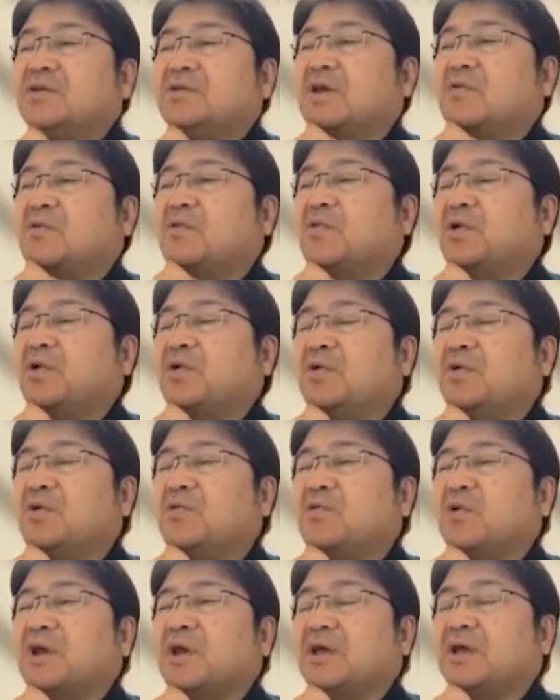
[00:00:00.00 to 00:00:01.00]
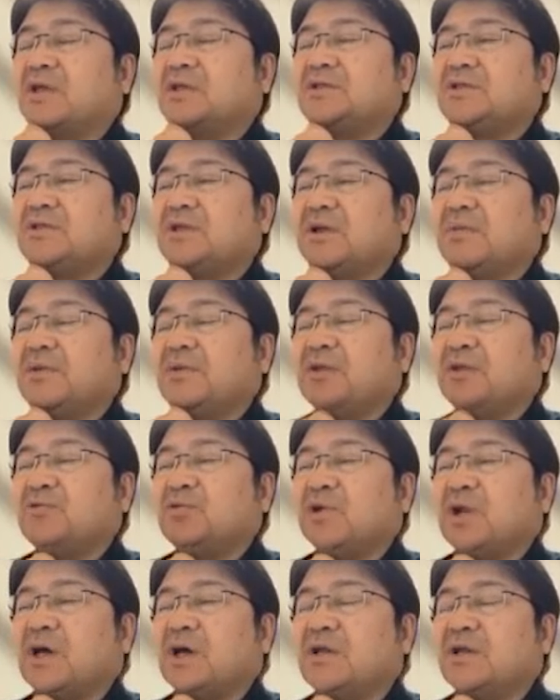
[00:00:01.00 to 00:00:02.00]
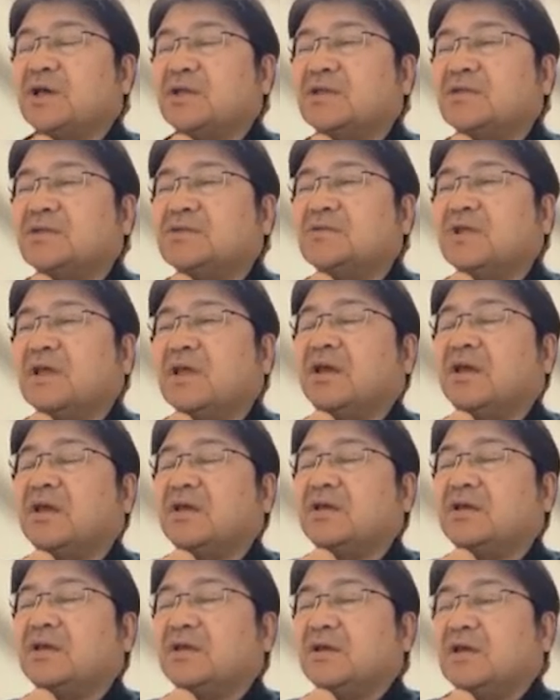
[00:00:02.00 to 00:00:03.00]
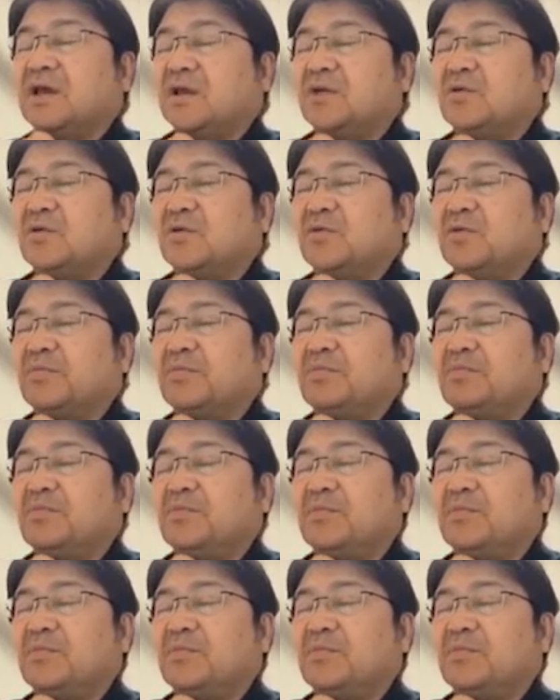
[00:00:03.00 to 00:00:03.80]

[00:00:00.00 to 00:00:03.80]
でこれが調べないとなかなかですね、難